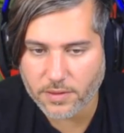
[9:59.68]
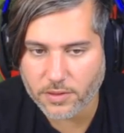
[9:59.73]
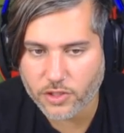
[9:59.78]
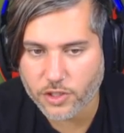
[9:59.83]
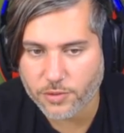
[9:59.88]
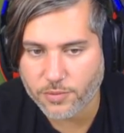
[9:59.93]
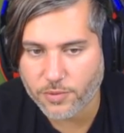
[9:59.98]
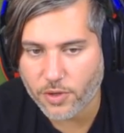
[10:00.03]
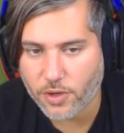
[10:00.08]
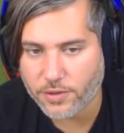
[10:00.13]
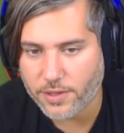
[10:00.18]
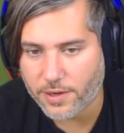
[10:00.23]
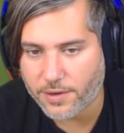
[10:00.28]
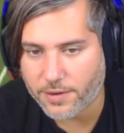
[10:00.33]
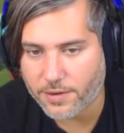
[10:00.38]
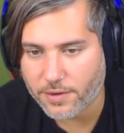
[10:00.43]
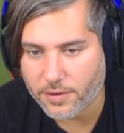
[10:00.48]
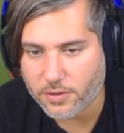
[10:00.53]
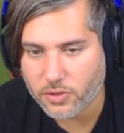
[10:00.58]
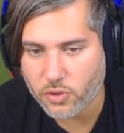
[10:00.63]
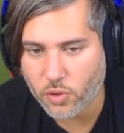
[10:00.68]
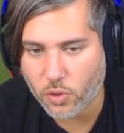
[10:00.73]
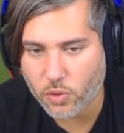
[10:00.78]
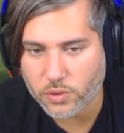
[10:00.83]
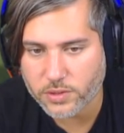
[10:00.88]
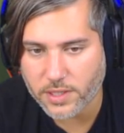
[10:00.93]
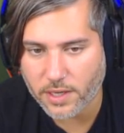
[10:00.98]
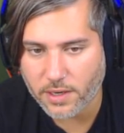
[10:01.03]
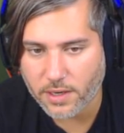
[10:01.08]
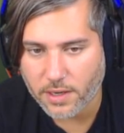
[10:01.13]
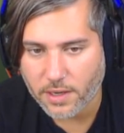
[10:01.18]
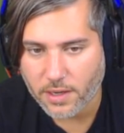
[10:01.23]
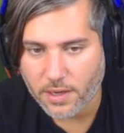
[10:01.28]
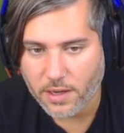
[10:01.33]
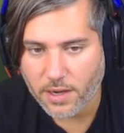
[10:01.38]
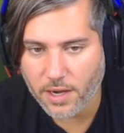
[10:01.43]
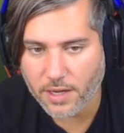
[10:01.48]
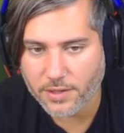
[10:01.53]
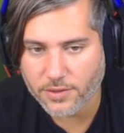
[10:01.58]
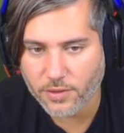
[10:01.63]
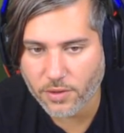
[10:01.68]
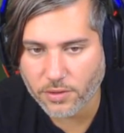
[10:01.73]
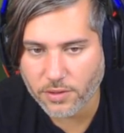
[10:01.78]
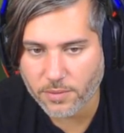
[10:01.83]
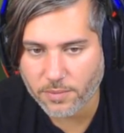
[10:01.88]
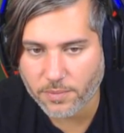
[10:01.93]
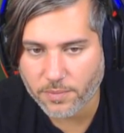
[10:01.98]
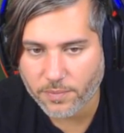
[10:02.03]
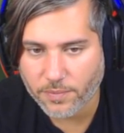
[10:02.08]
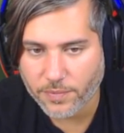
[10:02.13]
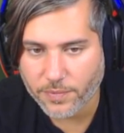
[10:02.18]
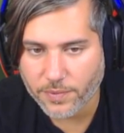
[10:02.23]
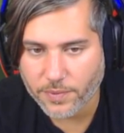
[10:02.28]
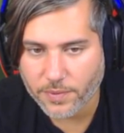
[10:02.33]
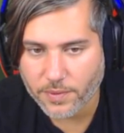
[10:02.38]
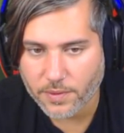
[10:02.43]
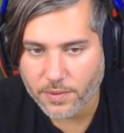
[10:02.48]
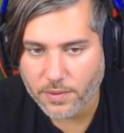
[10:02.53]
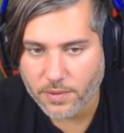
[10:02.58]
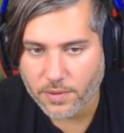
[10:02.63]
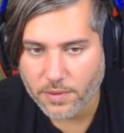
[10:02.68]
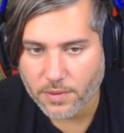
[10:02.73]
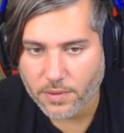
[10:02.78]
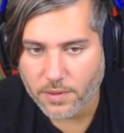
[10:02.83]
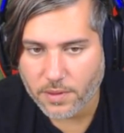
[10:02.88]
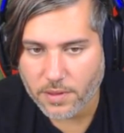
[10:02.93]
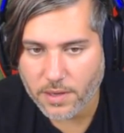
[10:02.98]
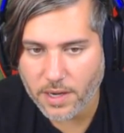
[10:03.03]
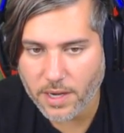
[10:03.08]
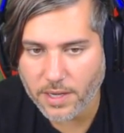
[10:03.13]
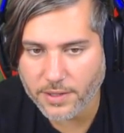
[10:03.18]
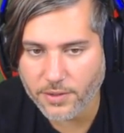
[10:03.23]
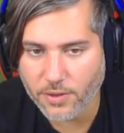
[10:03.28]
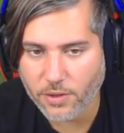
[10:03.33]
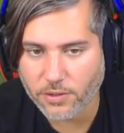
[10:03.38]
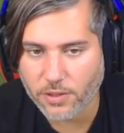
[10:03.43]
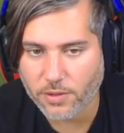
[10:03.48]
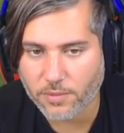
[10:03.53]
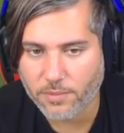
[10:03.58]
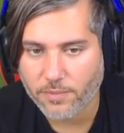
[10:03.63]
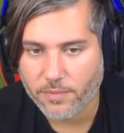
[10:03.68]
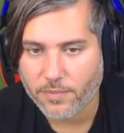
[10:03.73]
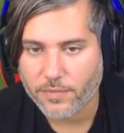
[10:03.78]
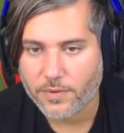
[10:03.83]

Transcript: şimdi gönder. Çok güzel. Hadi oğlum. Hadi oğlum.